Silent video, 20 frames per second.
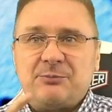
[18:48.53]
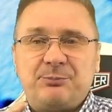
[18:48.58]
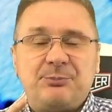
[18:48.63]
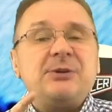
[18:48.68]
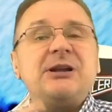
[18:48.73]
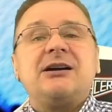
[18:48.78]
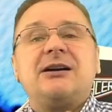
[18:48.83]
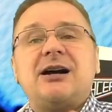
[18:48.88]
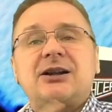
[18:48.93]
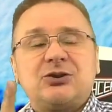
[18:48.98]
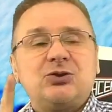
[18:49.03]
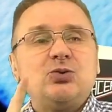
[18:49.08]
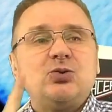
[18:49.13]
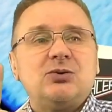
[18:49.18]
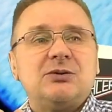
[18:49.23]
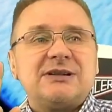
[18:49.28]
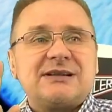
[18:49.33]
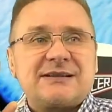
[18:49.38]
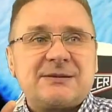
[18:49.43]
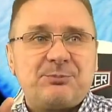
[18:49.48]

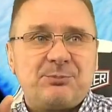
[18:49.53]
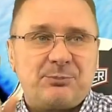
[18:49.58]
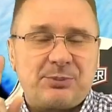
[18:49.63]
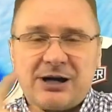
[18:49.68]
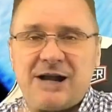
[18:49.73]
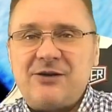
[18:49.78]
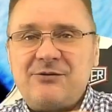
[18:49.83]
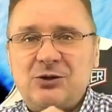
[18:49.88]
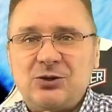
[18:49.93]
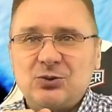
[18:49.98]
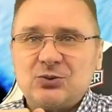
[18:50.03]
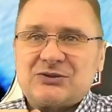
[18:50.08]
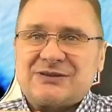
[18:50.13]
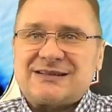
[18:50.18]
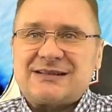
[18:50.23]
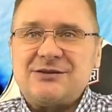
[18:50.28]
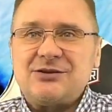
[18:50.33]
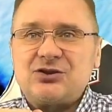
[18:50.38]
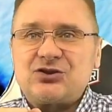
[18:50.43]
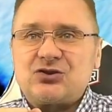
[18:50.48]
одну правильную
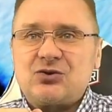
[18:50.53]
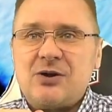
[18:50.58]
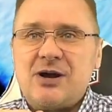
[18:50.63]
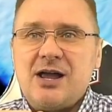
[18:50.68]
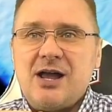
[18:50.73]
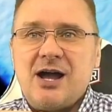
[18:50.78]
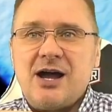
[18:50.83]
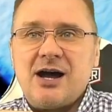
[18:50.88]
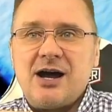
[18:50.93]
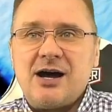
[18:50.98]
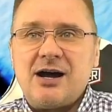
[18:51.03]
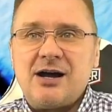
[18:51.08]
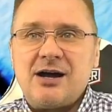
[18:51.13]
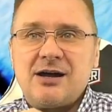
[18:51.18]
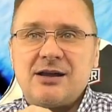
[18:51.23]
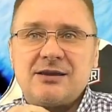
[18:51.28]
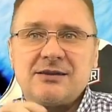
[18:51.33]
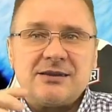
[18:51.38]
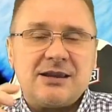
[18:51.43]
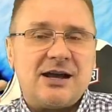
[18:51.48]
ссылочку
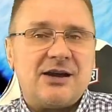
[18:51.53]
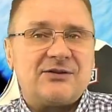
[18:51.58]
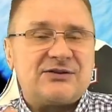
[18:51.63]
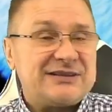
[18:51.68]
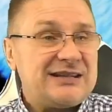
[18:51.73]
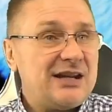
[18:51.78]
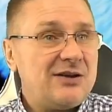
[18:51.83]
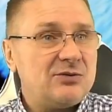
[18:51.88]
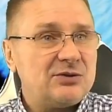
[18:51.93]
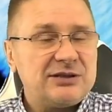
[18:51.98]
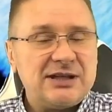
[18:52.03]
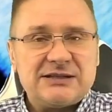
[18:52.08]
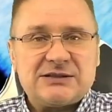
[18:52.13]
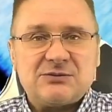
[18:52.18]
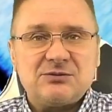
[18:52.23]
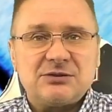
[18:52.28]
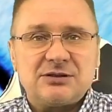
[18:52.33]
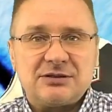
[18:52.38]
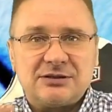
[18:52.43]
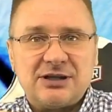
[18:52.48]
а, на все вот эти
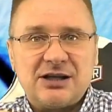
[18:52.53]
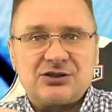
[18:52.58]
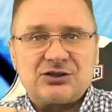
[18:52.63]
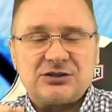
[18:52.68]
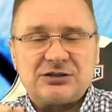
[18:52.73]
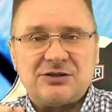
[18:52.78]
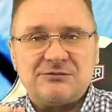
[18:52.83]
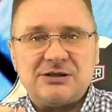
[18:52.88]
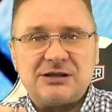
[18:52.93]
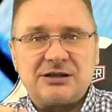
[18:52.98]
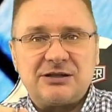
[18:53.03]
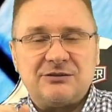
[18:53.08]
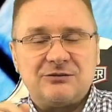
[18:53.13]
вот наши товары.